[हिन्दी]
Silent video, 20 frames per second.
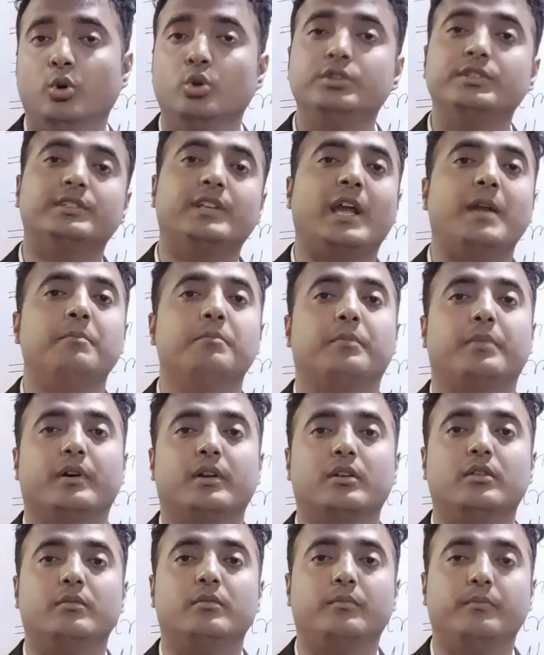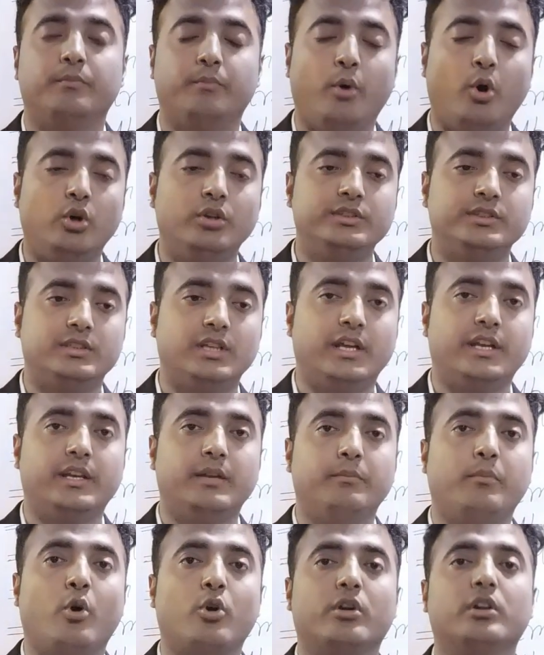उस टाइम पर बहुत
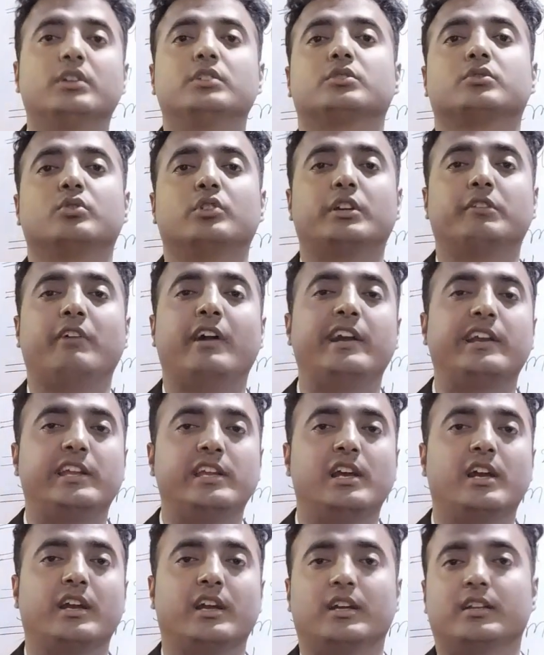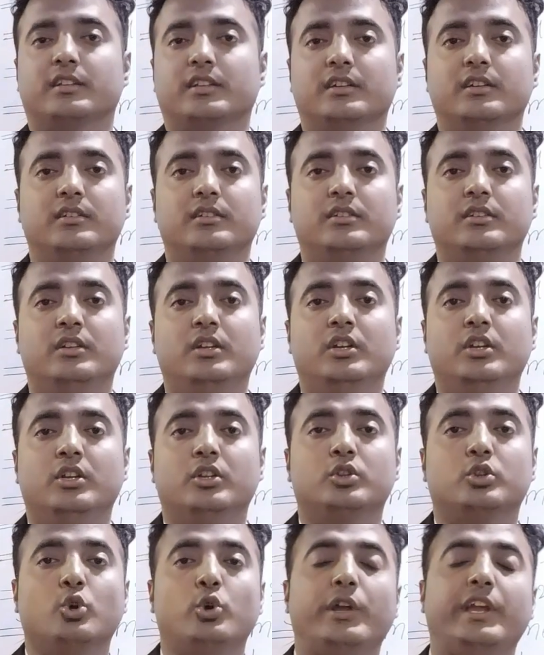सारे बॉर्डर्स को डिवाइड किया गया था
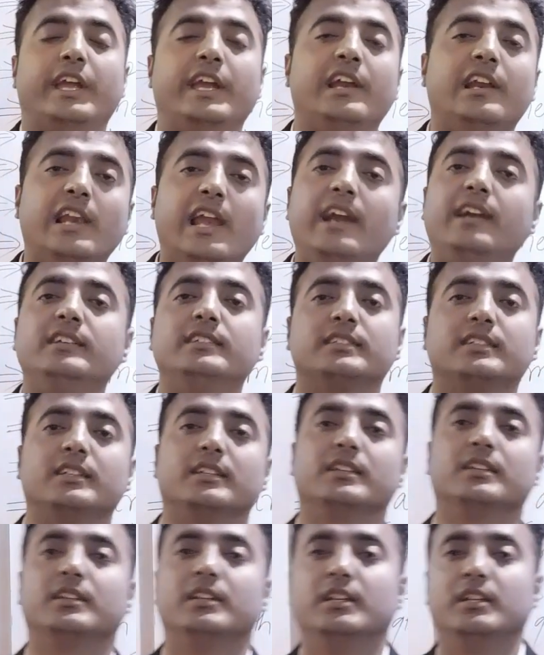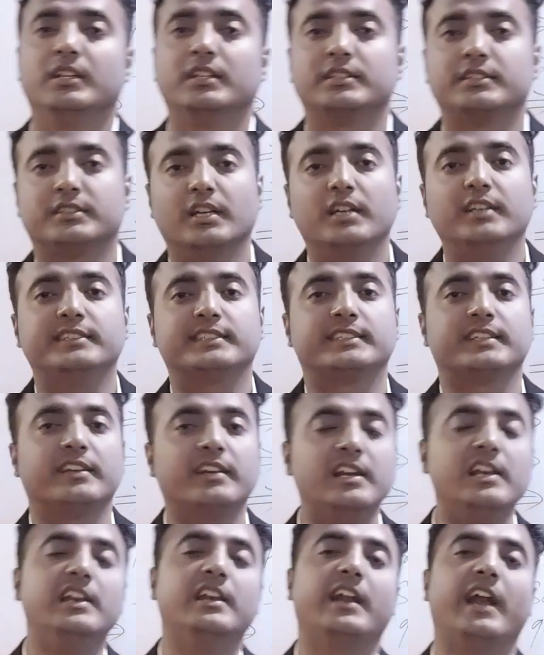तो इंग्लैंड से सर
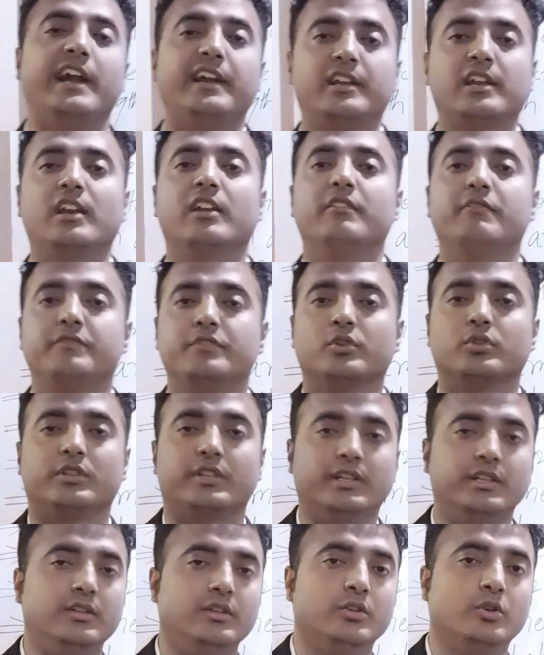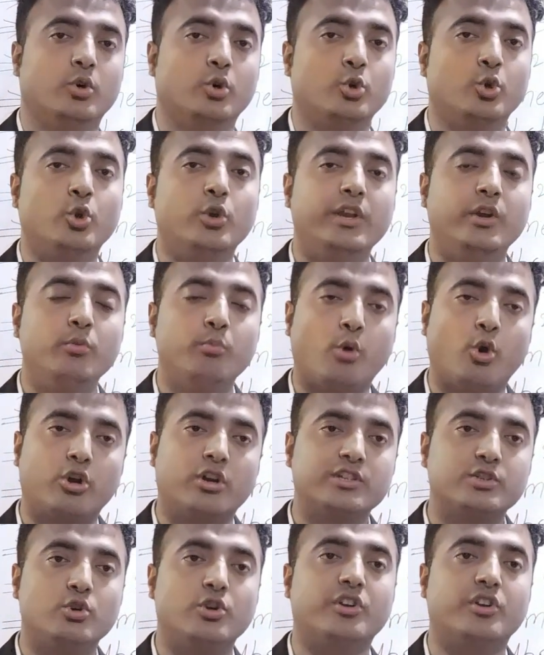सिरिल रेड क्लिफ जो थे उन्होंने इन
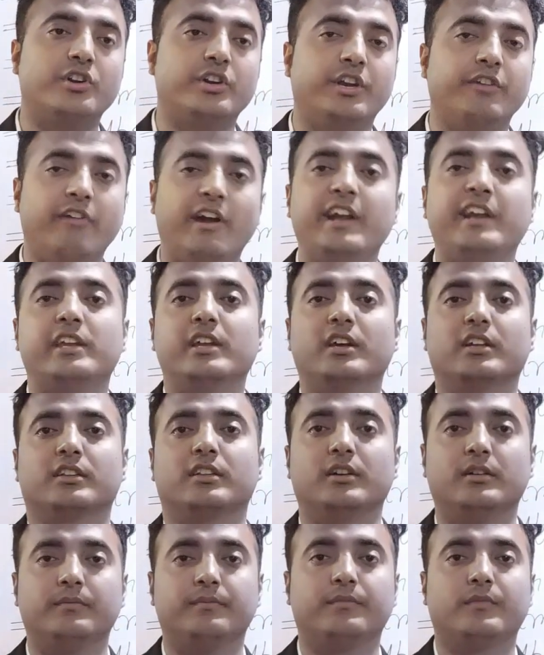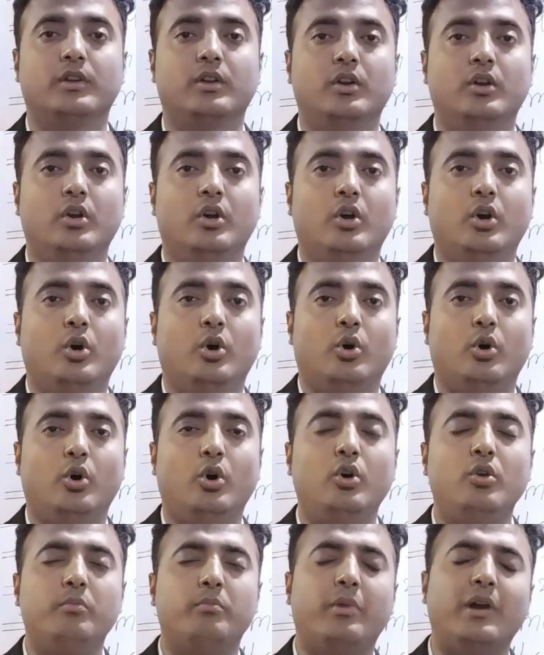बॉर्डर्स को डिवाइड किया
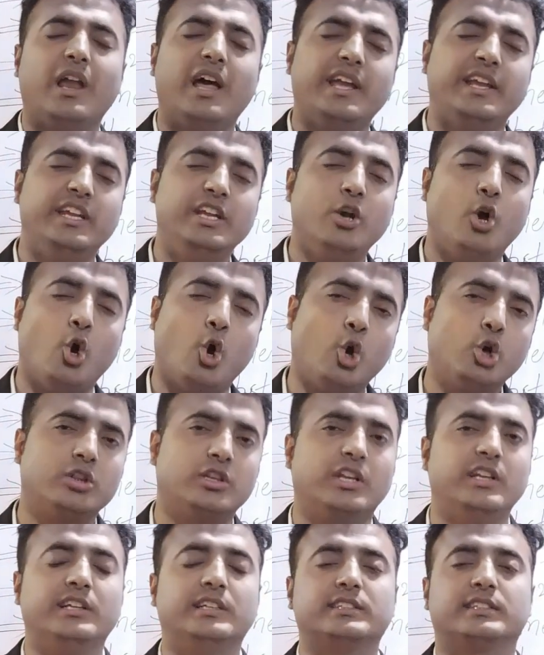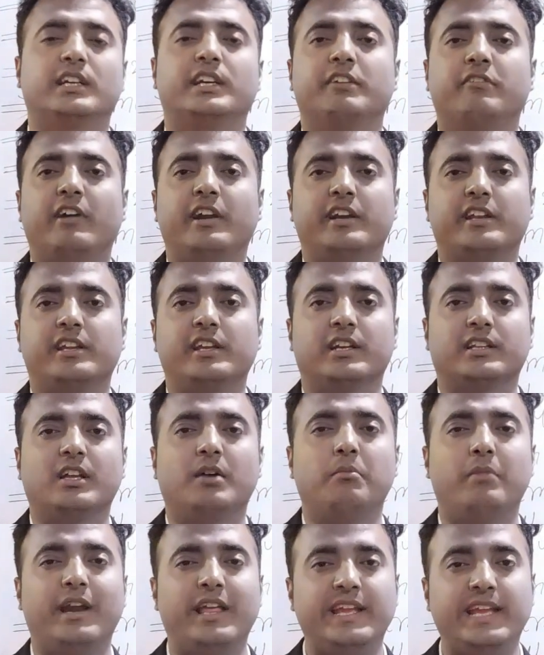था और बड़ा ही और तरीके से डिवाइड किया
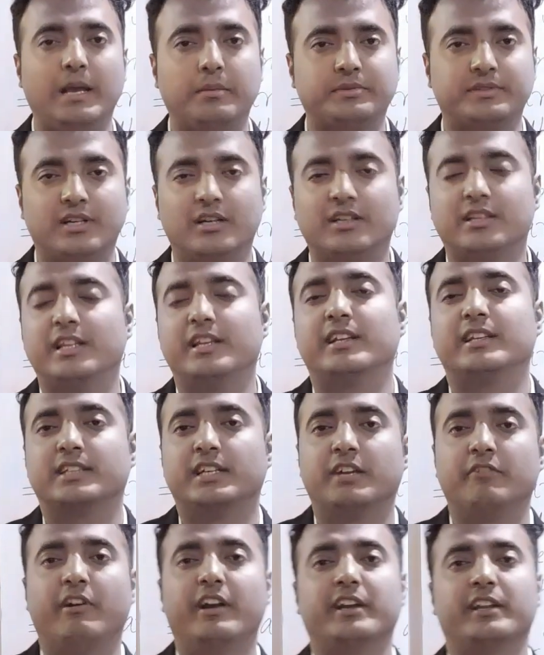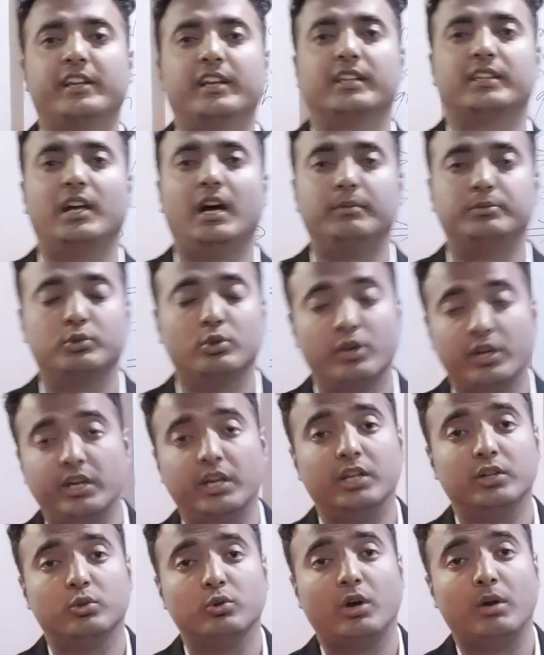था बड़ा ही एब्सर्ड तरीके से डिवाइड किया था आप
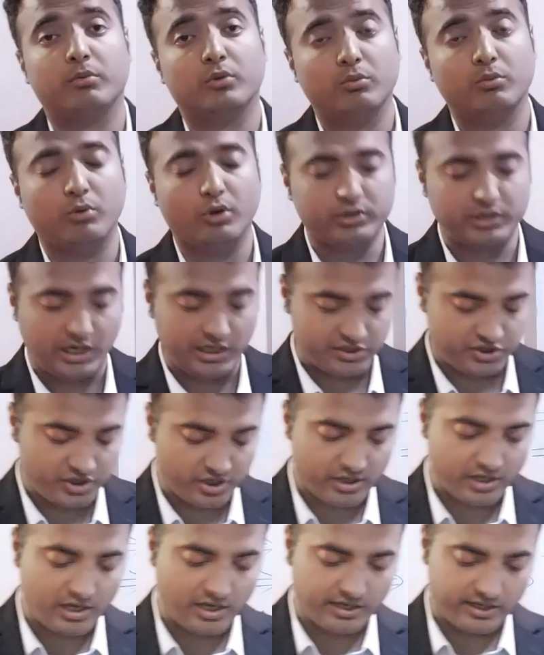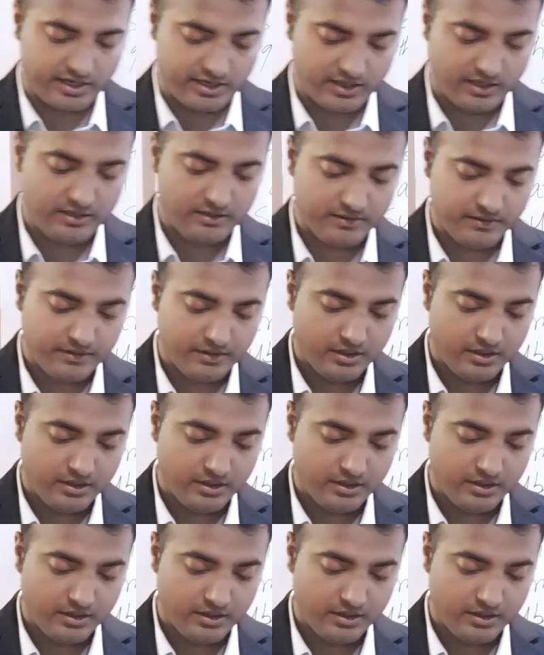सुनेंगे तो आपको बहुत आश्चर्य लगेगा